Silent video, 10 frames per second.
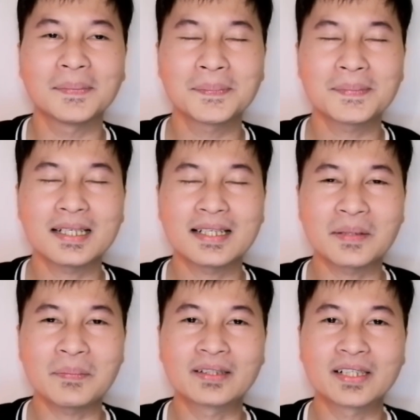Uh,
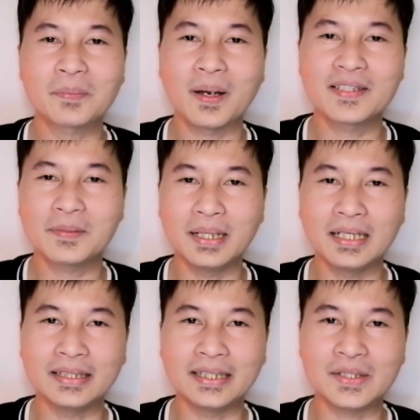it's a big
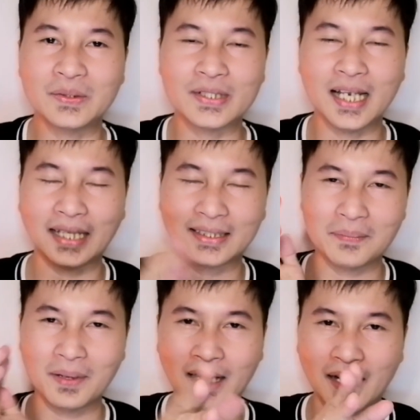responsibility.
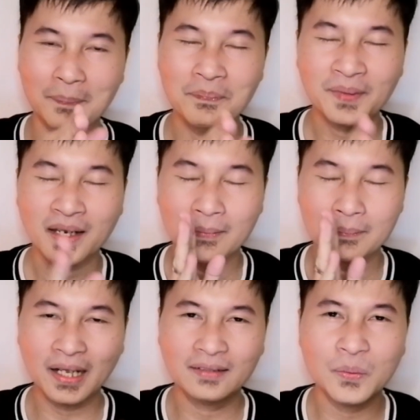So sa lahat ng mga
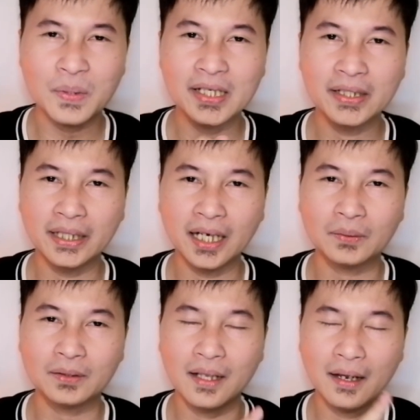
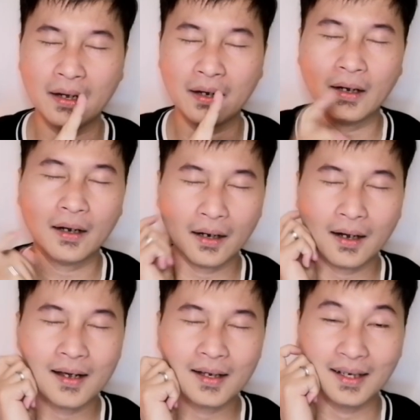breadwinner out
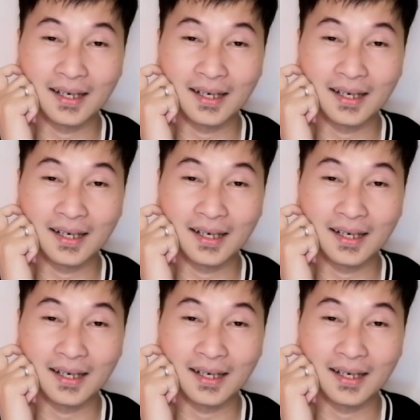there,